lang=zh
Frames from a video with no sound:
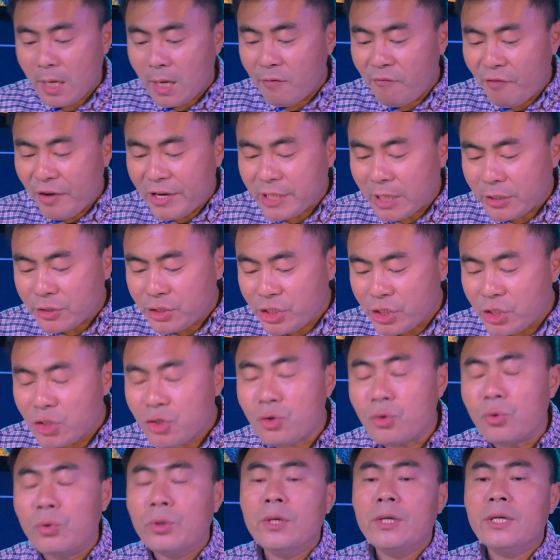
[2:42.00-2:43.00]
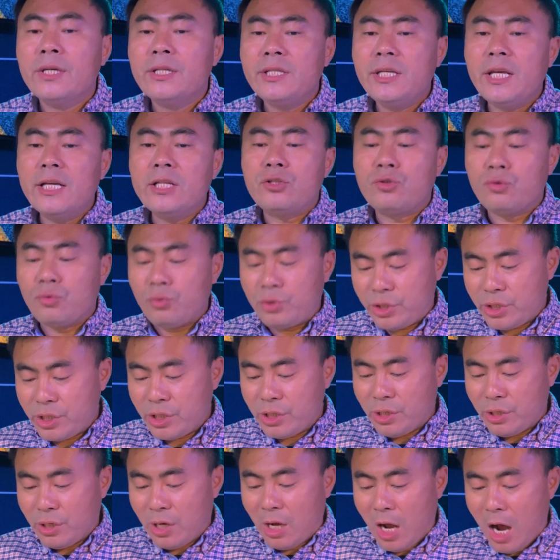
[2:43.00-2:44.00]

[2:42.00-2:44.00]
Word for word: 非常清楚耶稣是